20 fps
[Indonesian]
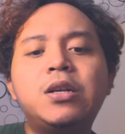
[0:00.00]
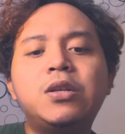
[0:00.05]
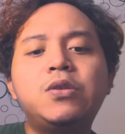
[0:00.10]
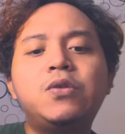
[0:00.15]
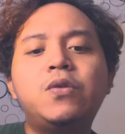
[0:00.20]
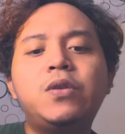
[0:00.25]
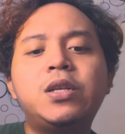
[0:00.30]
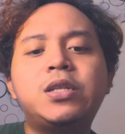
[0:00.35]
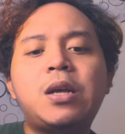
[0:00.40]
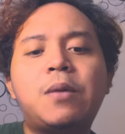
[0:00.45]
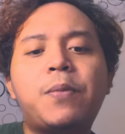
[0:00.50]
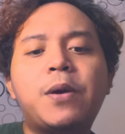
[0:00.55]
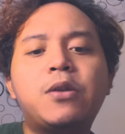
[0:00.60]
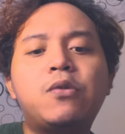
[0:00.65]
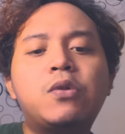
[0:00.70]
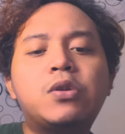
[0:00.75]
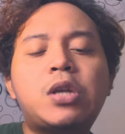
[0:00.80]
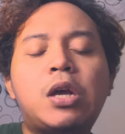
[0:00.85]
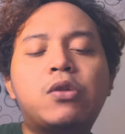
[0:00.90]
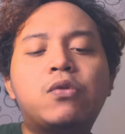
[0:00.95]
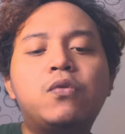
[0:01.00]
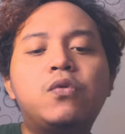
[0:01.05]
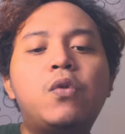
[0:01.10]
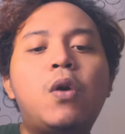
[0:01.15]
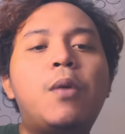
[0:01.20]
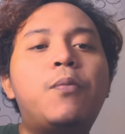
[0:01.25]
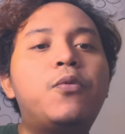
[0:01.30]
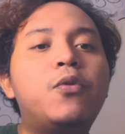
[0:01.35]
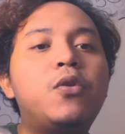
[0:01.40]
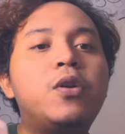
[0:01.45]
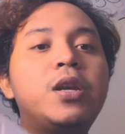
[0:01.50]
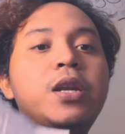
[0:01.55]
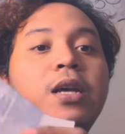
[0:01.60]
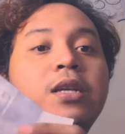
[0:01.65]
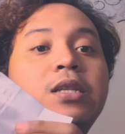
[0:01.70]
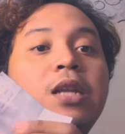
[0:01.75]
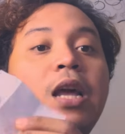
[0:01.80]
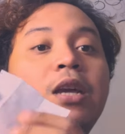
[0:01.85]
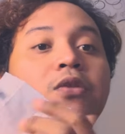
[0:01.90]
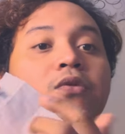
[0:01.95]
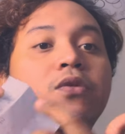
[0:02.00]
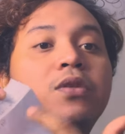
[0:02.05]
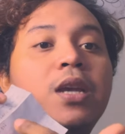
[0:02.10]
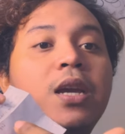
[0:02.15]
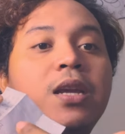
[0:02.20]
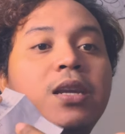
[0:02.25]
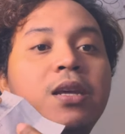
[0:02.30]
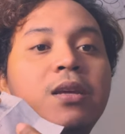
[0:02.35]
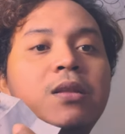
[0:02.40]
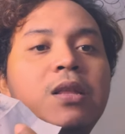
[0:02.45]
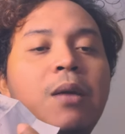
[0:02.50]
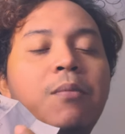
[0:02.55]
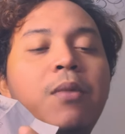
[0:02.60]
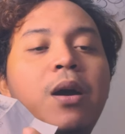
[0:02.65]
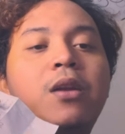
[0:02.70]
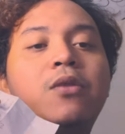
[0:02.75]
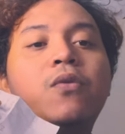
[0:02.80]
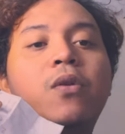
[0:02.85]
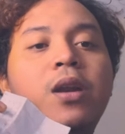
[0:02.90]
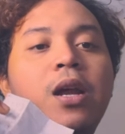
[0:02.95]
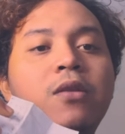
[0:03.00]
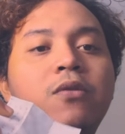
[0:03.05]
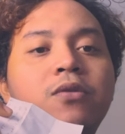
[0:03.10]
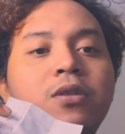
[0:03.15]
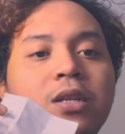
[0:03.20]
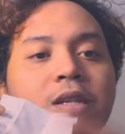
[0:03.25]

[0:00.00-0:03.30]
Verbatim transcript: Juli sampai 120 ini ya selanjutnya ini tambahan 200